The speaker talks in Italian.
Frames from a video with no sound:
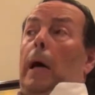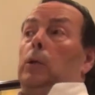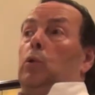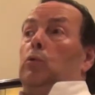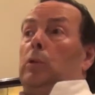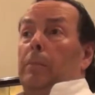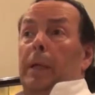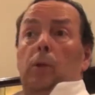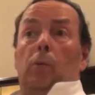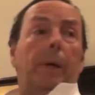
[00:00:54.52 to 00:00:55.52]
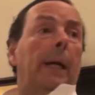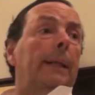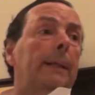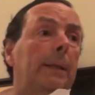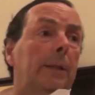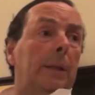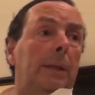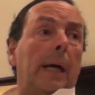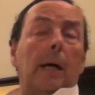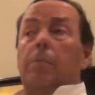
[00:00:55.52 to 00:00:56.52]
assolutamente operante in
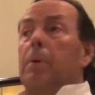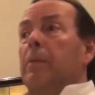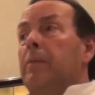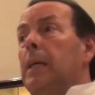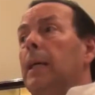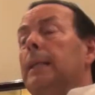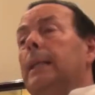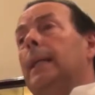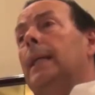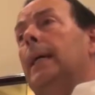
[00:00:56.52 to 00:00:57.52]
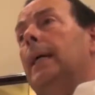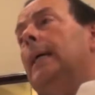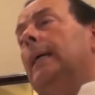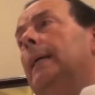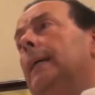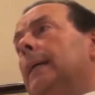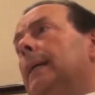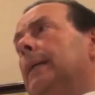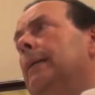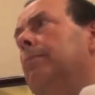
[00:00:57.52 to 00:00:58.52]
città per via
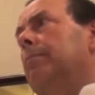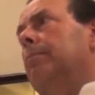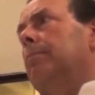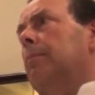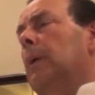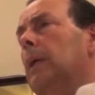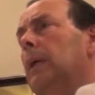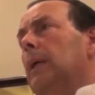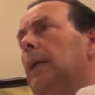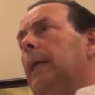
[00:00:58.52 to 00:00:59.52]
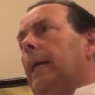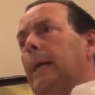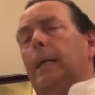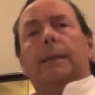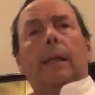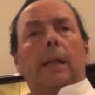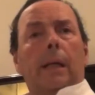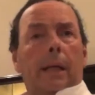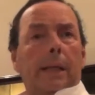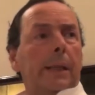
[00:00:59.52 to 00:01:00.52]
della ehm, ricchezza di
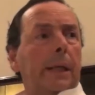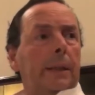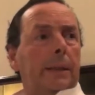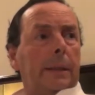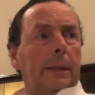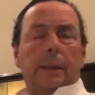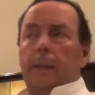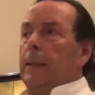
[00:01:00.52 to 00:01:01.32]
ingredienti